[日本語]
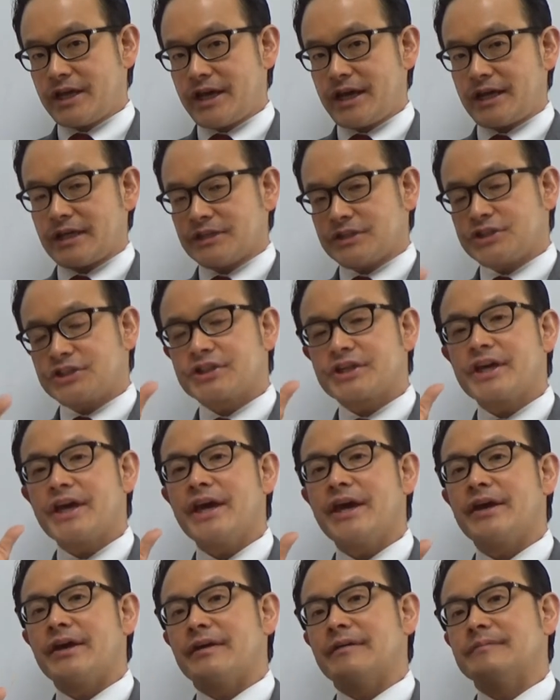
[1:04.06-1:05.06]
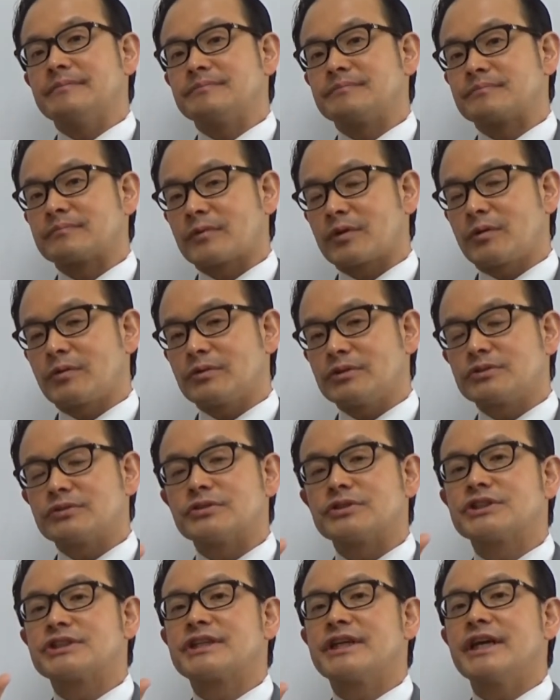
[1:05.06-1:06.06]
致で死刑、この人
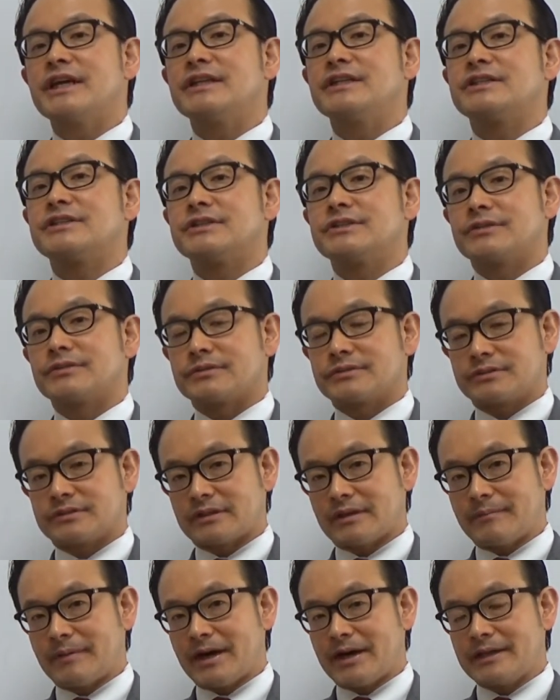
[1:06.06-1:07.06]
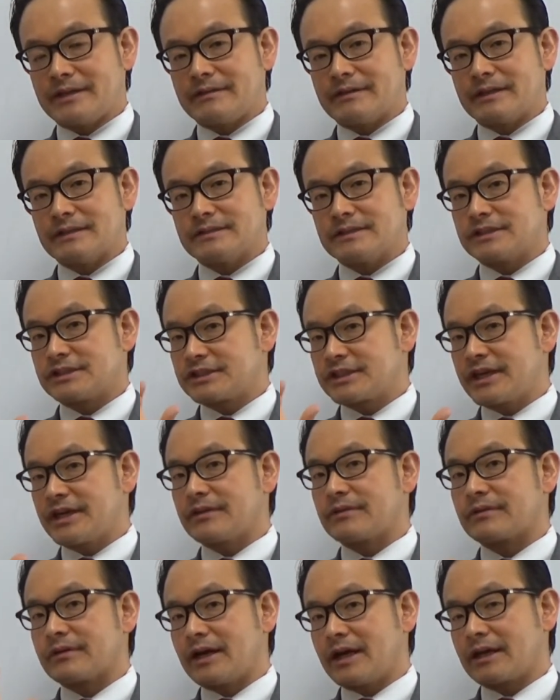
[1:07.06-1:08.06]
を死刑にしようって言った場合にはですね、死
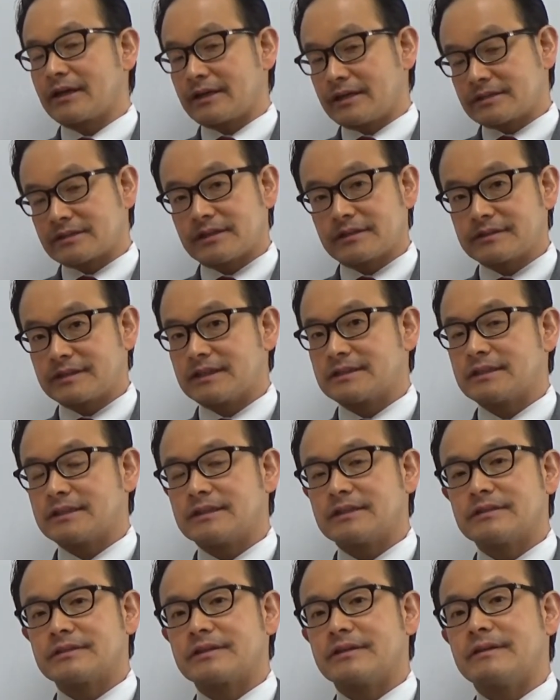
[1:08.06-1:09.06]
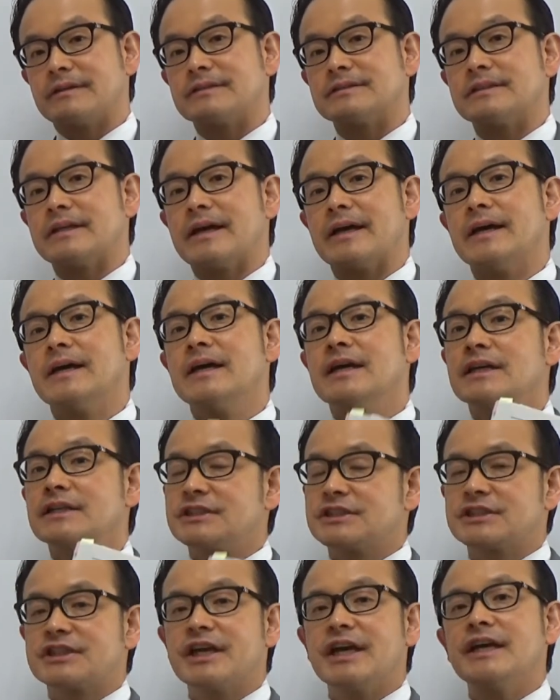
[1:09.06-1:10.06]
刑の判決が下された時にはですね、
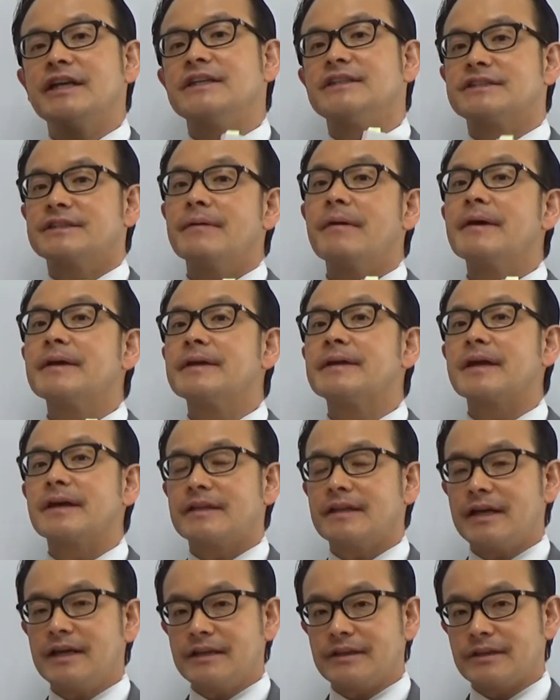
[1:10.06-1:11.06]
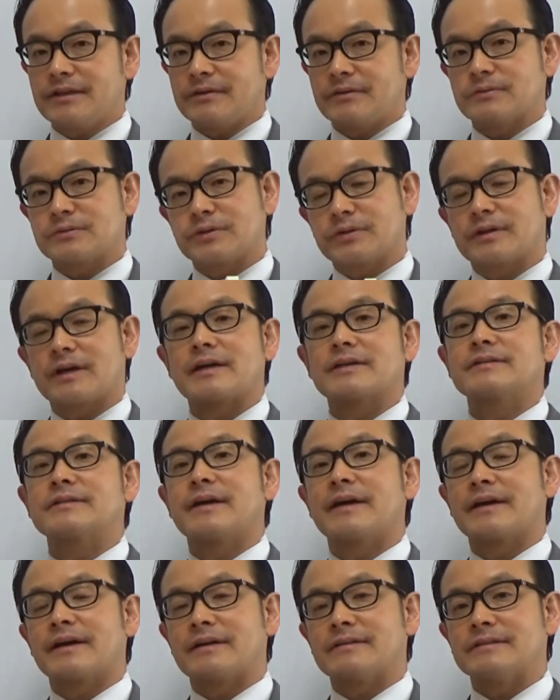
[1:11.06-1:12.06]
死刑にしてはいけないっていう、そういう格
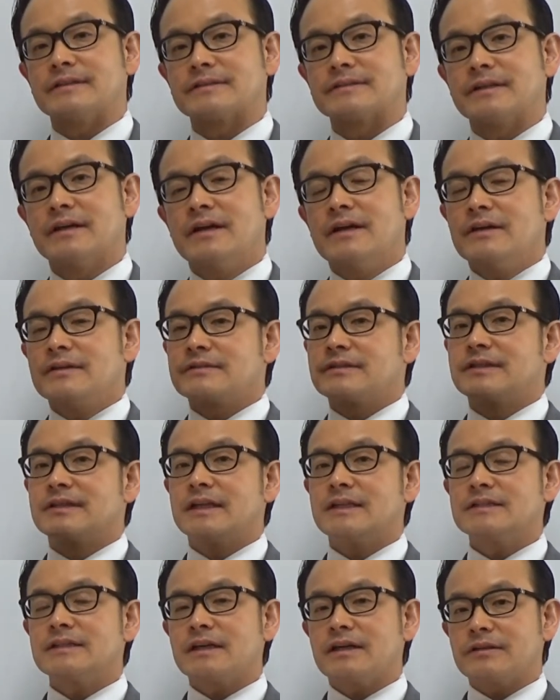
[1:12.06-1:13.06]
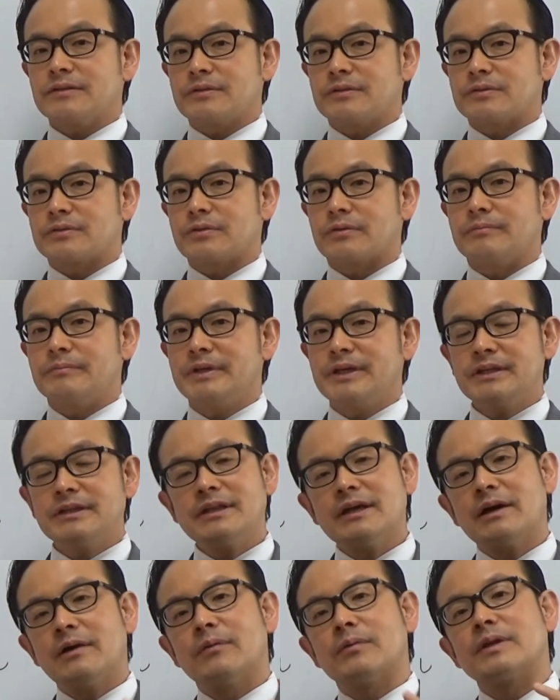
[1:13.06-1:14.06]
言があるんです。それはなぜかというと、み
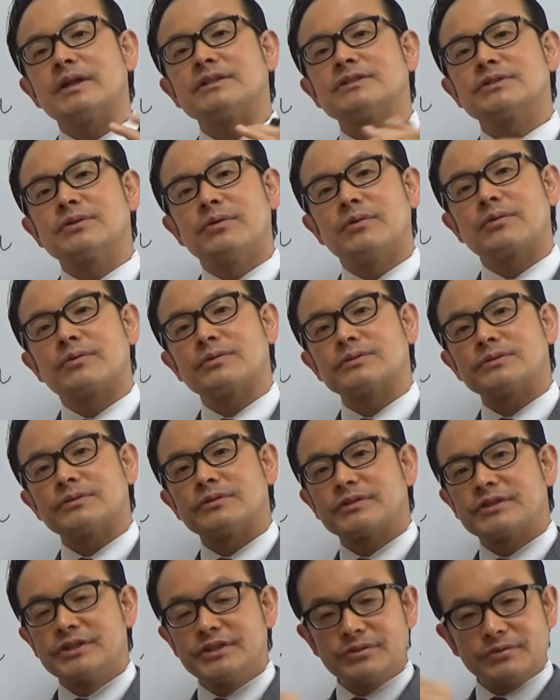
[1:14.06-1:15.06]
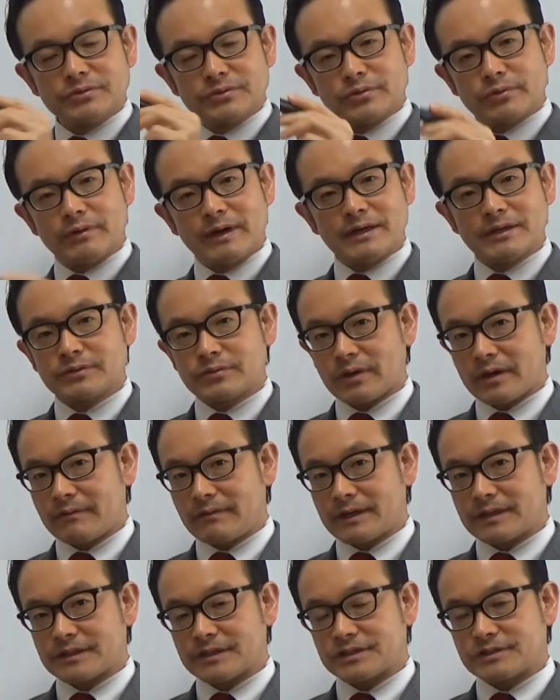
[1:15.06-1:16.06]
んなが同じ方向、その議論の輪にとら
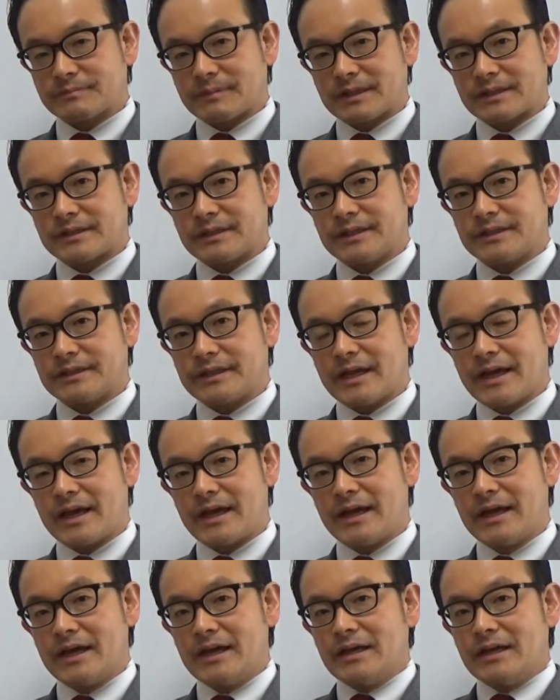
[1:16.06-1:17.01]
われてしまっていて、